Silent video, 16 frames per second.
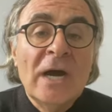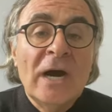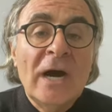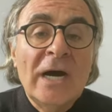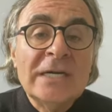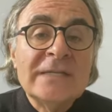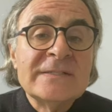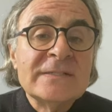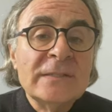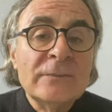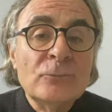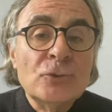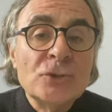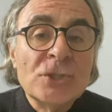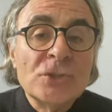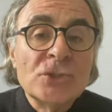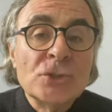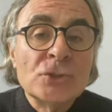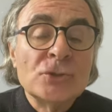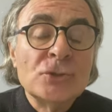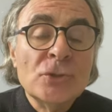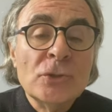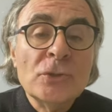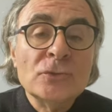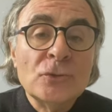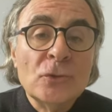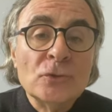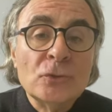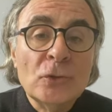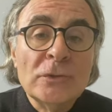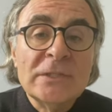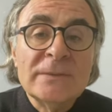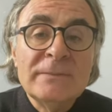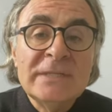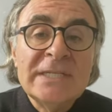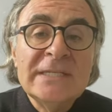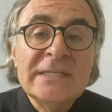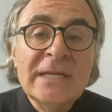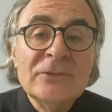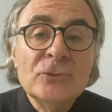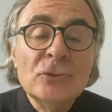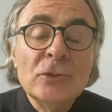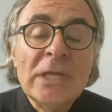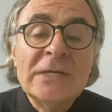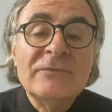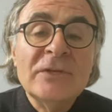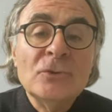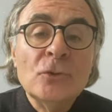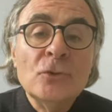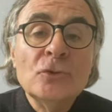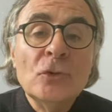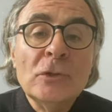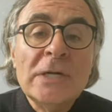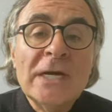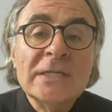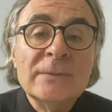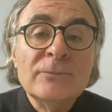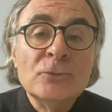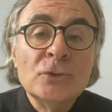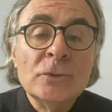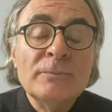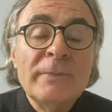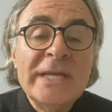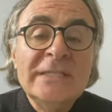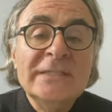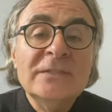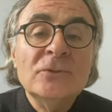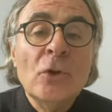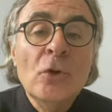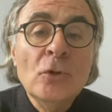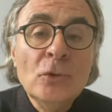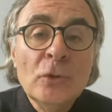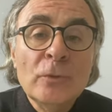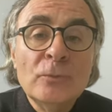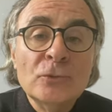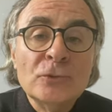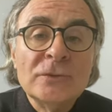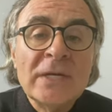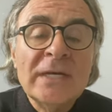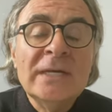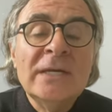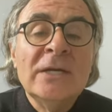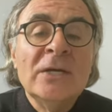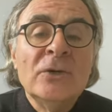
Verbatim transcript: Ailesi de bu işe şaşırıyor. Doktorları bilgilendiriyorlar ve doktorlar da bunun beynin ön lobunda